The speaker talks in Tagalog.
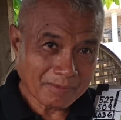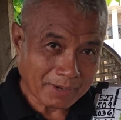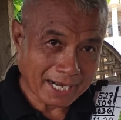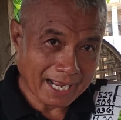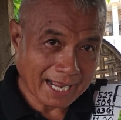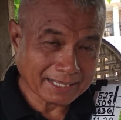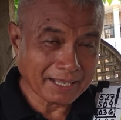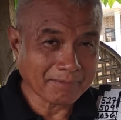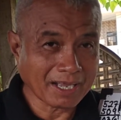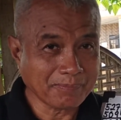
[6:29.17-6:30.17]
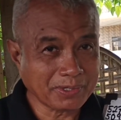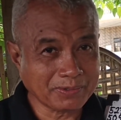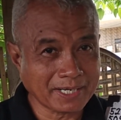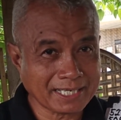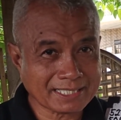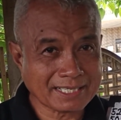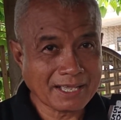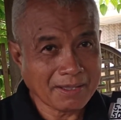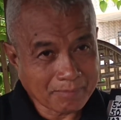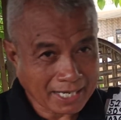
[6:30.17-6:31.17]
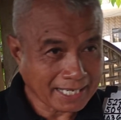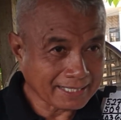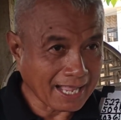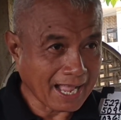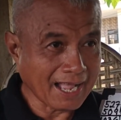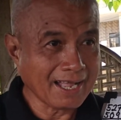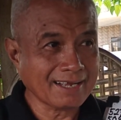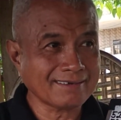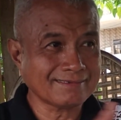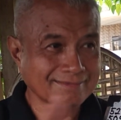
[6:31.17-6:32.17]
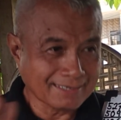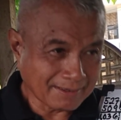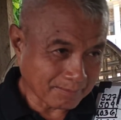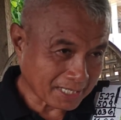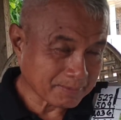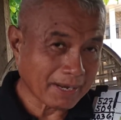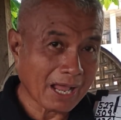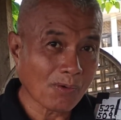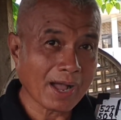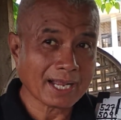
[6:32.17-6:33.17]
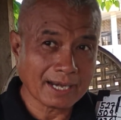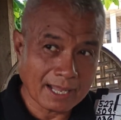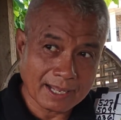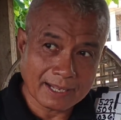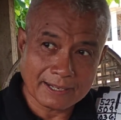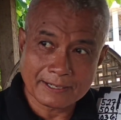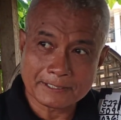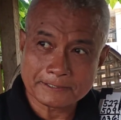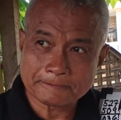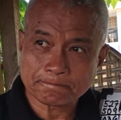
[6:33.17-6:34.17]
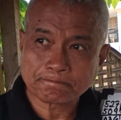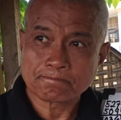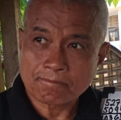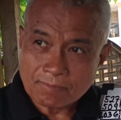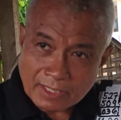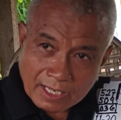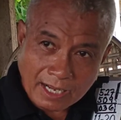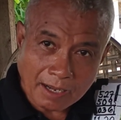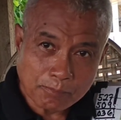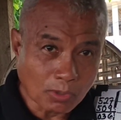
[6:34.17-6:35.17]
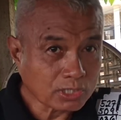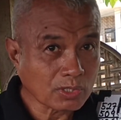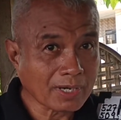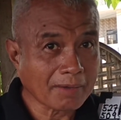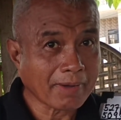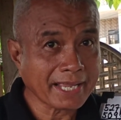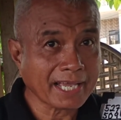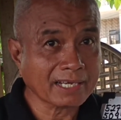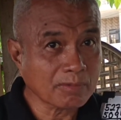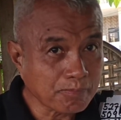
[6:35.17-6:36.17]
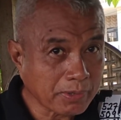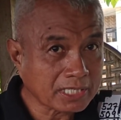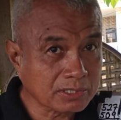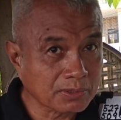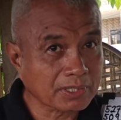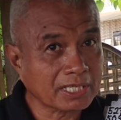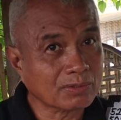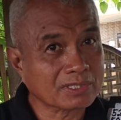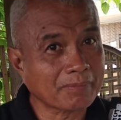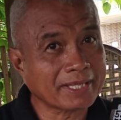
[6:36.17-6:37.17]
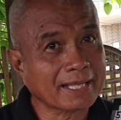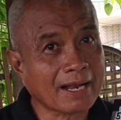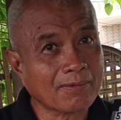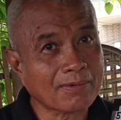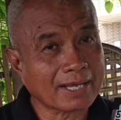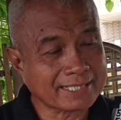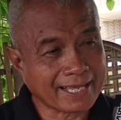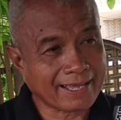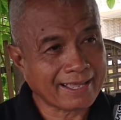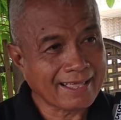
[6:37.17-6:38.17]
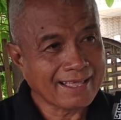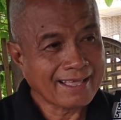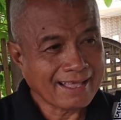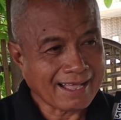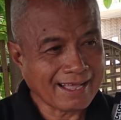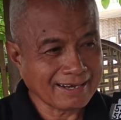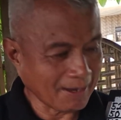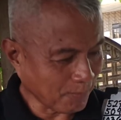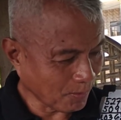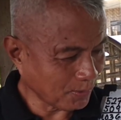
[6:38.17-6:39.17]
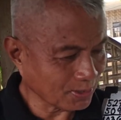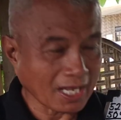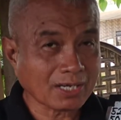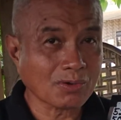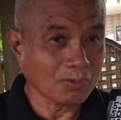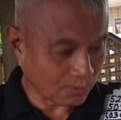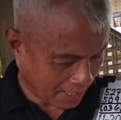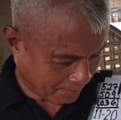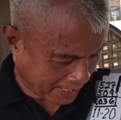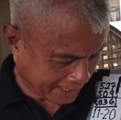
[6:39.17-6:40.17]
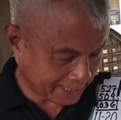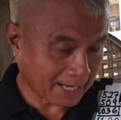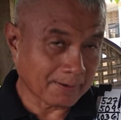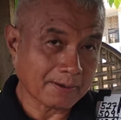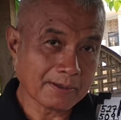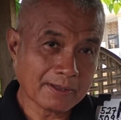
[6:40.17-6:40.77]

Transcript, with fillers: para ng ating mga viewers makita ang mas malawak na uh, pulso ng bayan yung picture dito sa Mindanao. Kasi ang napupuntahan kong lugar, maliit lang oh.